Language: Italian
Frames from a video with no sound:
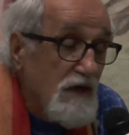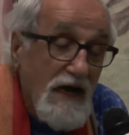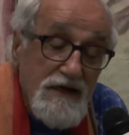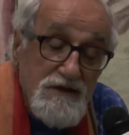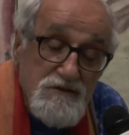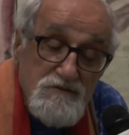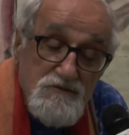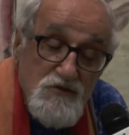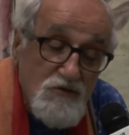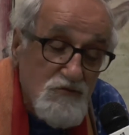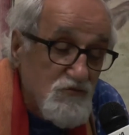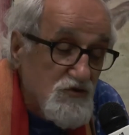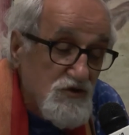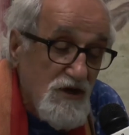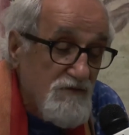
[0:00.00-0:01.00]
As-
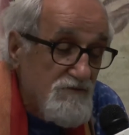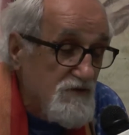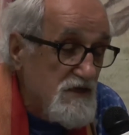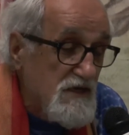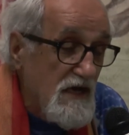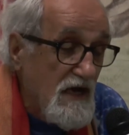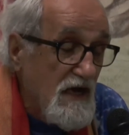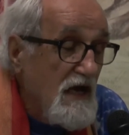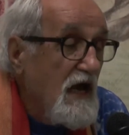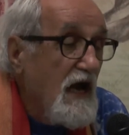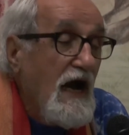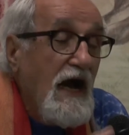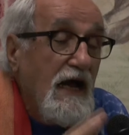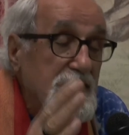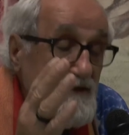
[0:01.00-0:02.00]
non c'è via,
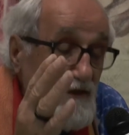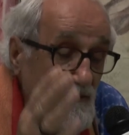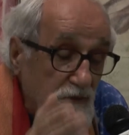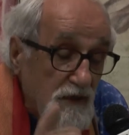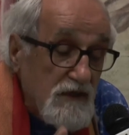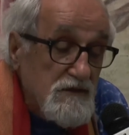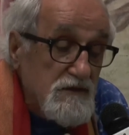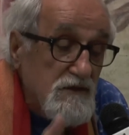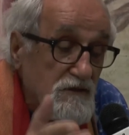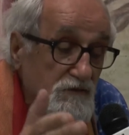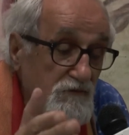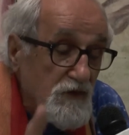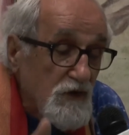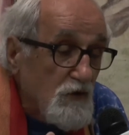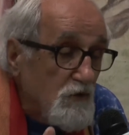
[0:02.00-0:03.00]
altrimenti
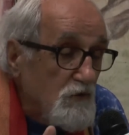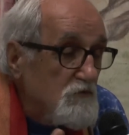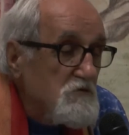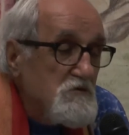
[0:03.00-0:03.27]
davvero